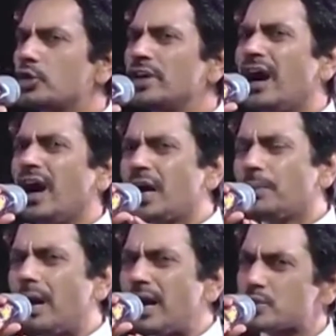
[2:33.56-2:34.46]
तो ये
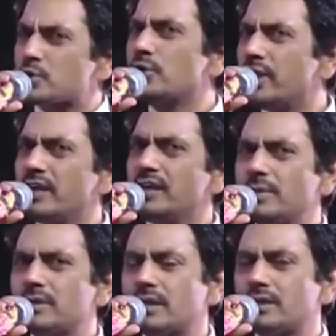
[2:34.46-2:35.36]
हर बार सुनने के लिए
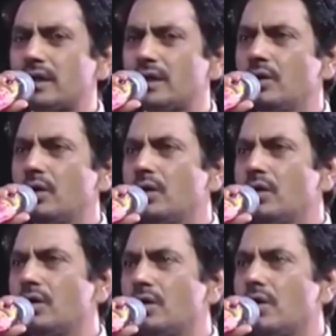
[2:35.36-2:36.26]
मिलता था
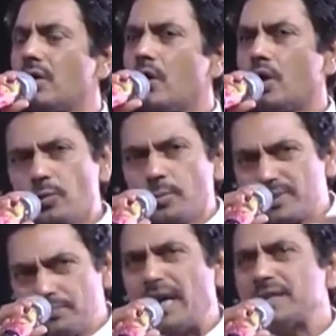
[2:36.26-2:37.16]
और वो
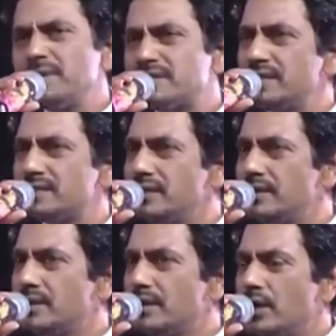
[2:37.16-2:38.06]
बात भी सही थी
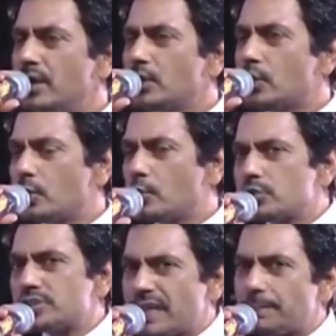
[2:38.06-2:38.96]
क्योंकि
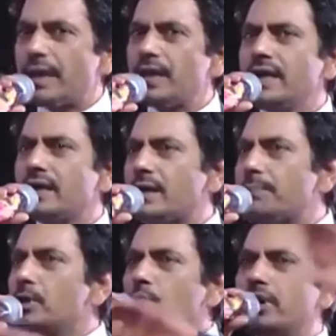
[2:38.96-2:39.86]
उससे पहले
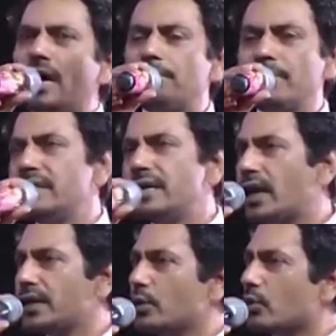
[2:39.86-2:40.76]
कभी कोई आपने
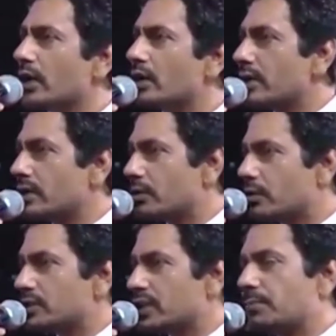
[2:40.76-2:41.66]
देखा नहीं होगा कोई,
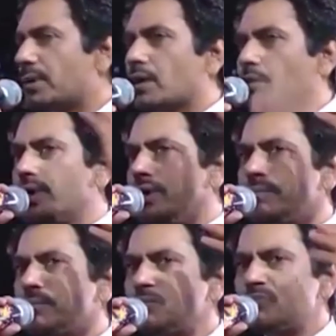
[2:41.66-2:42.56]
को इतना बड़ा कोई
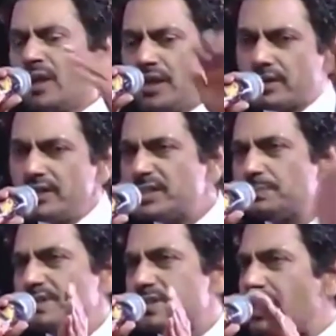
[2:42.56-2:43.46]
इतनी सी
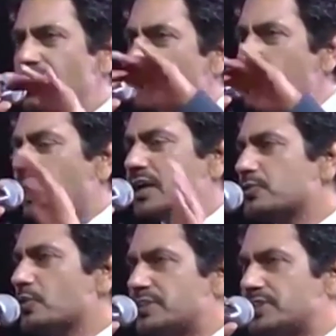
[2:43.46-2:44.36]
पर्सनैलिटी का
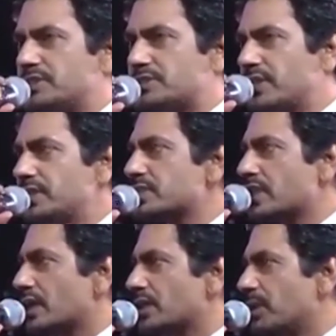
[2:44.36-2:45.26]
पांच फुट छः इंच
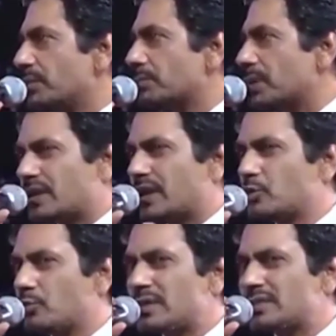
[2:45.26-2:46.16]
का आदमी पतला
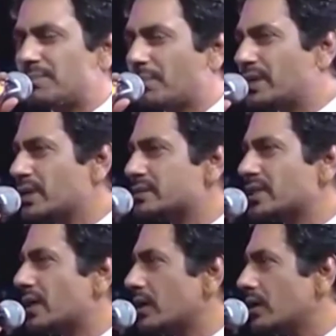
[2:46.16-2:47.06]
दुबला सा मरियल
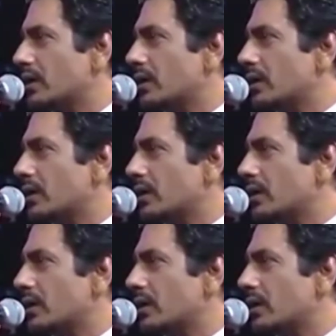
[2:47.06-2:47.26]
सा